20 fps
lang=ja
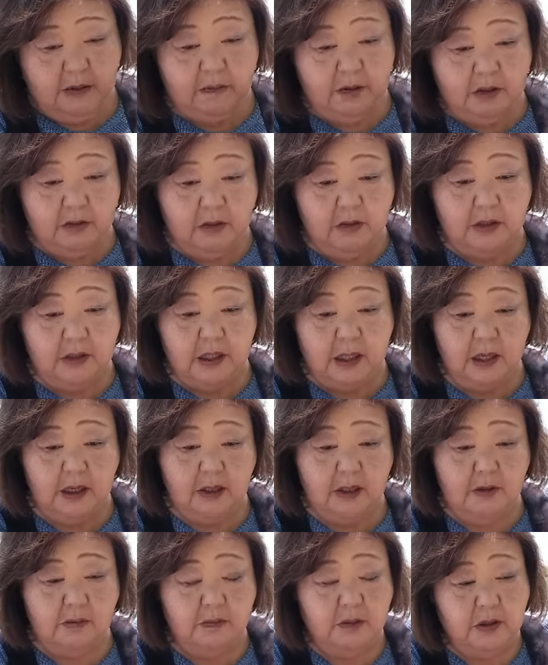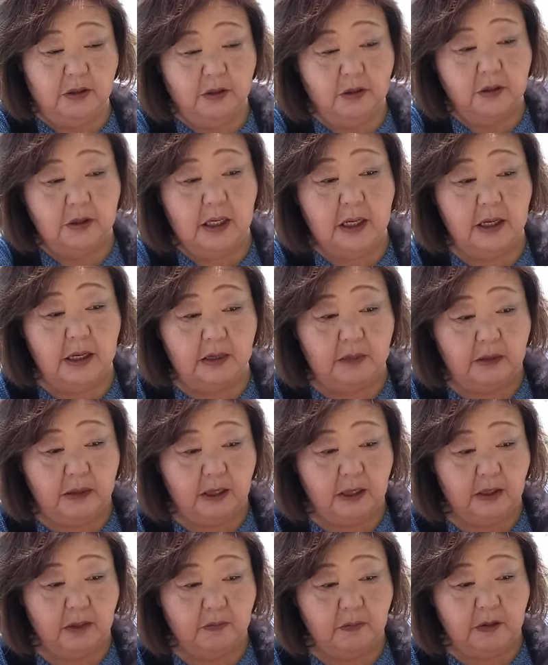水草なん
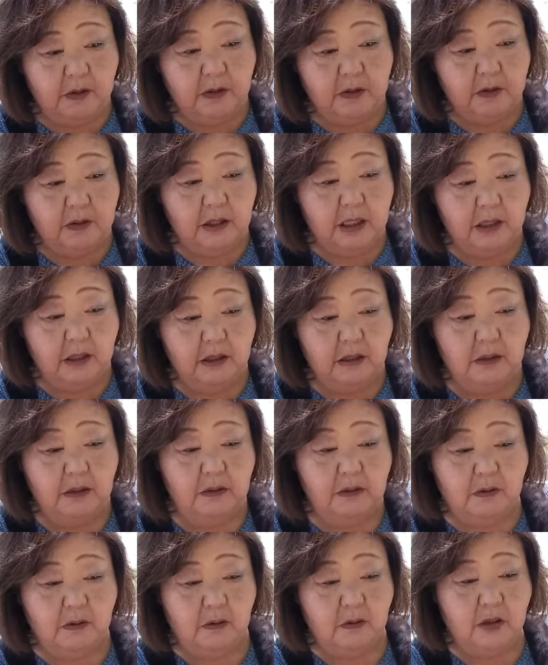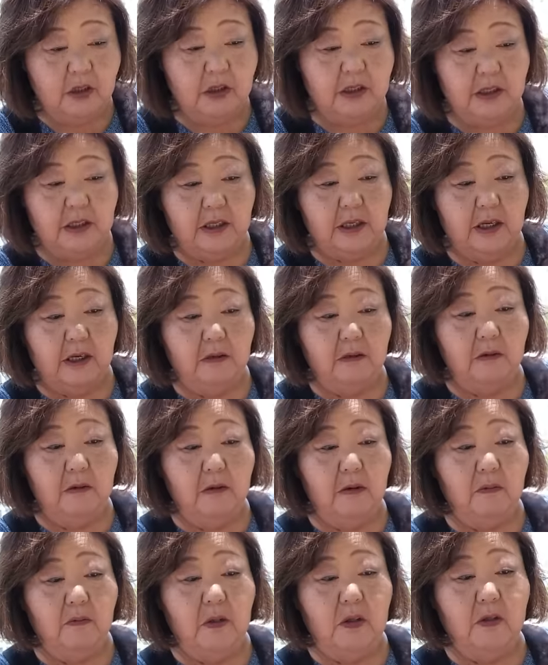で、水草同士じゃない
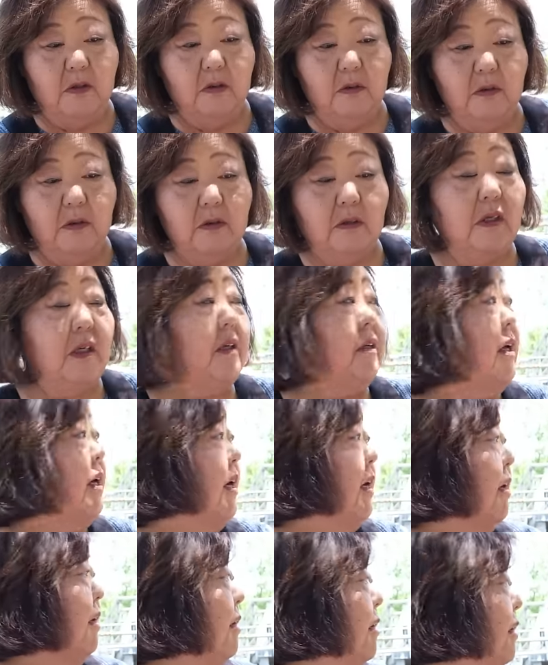と水多すぎて。